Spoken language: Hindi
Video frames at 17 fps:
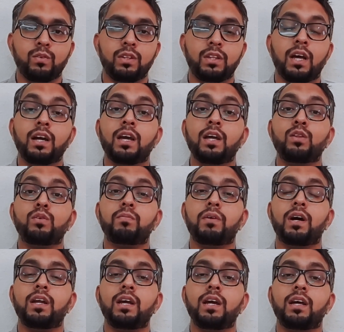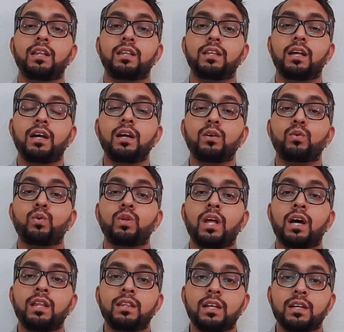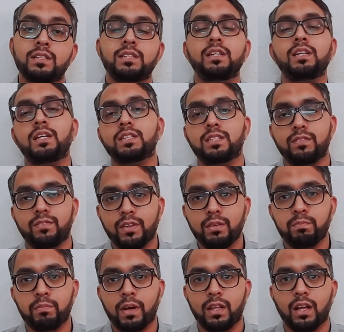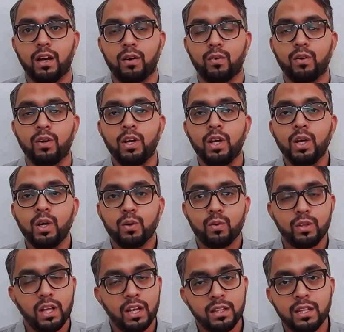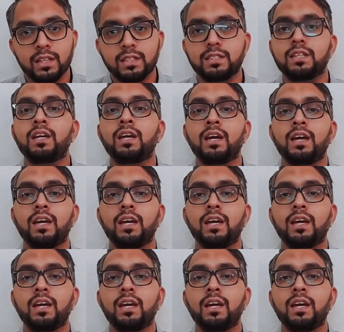ताकि तुम्हारे अंदर खुदा तरसी की सिफत पैदा हो खुदा तरसी